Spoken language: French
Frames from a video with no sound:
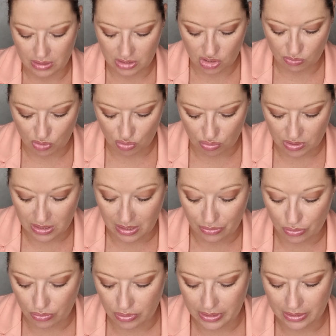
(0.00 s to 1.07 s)
Et je me suis dit,
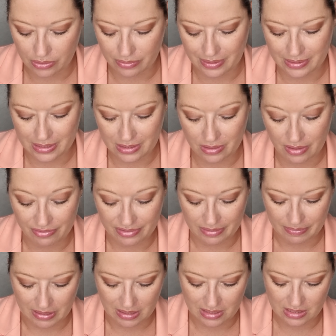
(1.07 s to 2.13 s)
1,99€, et eh
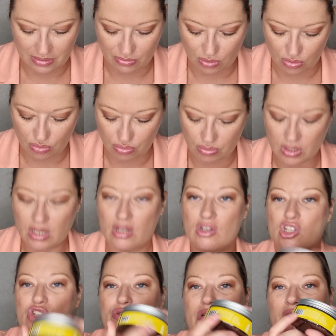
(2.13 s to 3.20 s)
ben là, ça vaut le coup.
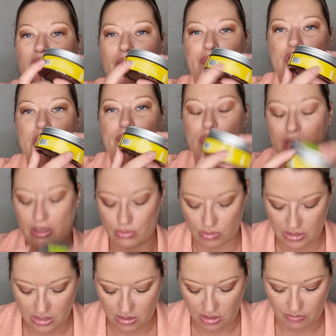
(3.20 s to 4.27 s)
Je vais lire un petit peu la
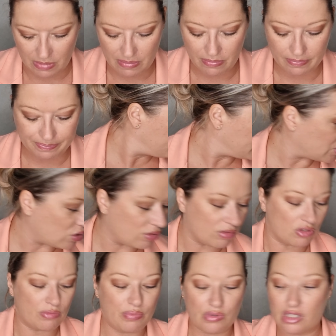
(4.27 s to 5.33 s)
notice quand même, parce que
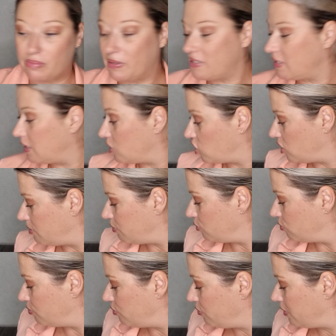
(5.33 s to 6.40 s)
le but, c'est pas de s'arracher la peau
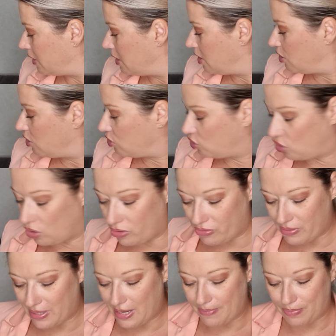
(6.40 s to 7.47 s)
non plus. Donc
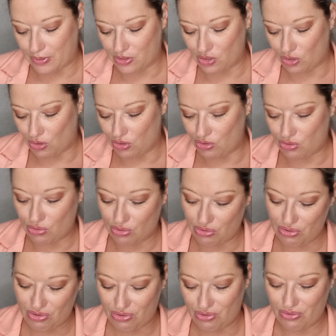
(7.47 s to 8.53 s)
voilà pour ce retour
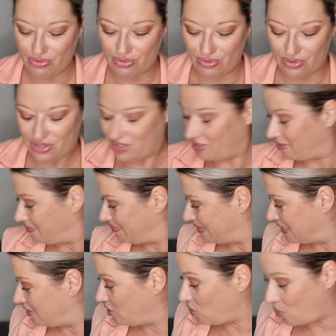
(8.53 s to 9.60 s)
de course.
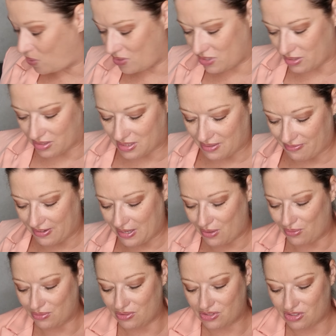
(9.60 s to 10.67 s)
Nose, ça fait
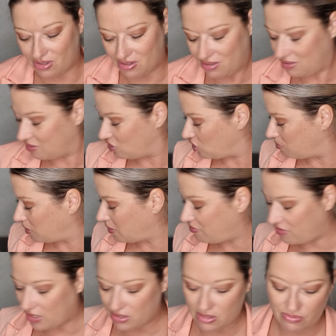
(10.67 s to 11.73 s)
longtemps. J'aimerais
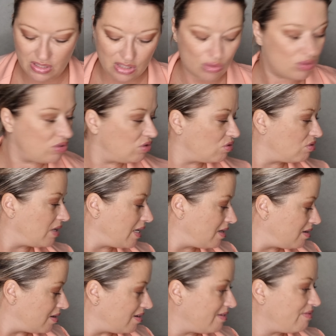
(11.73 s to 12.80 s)
faire des vidéos de
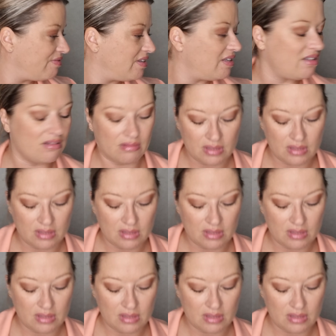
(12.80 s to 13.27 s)
Noël, les filles.